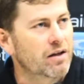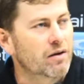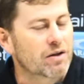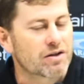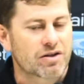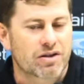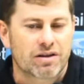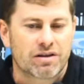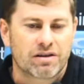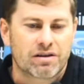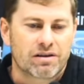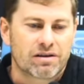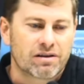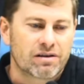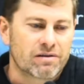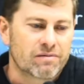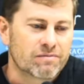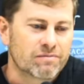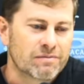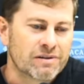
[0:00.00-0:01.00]
Eu acho
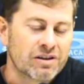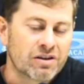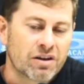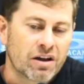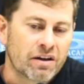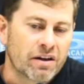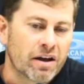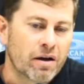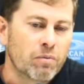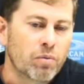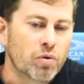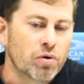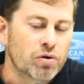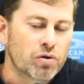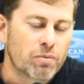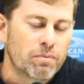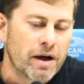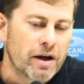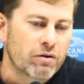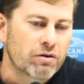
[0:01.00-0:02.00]
que entender
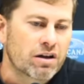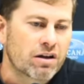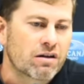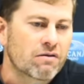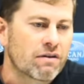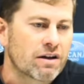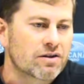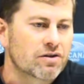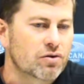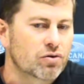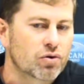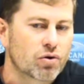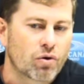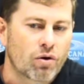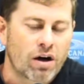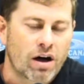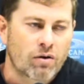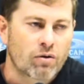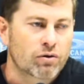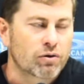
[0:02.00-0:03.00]
muito bem o que, que vai ser o
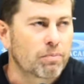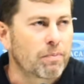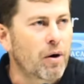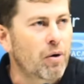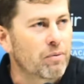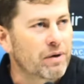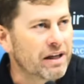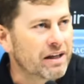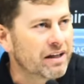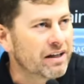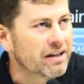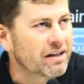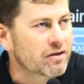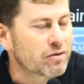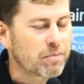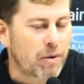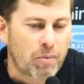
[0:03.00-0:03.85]
jogo lá contra o Palmeiras.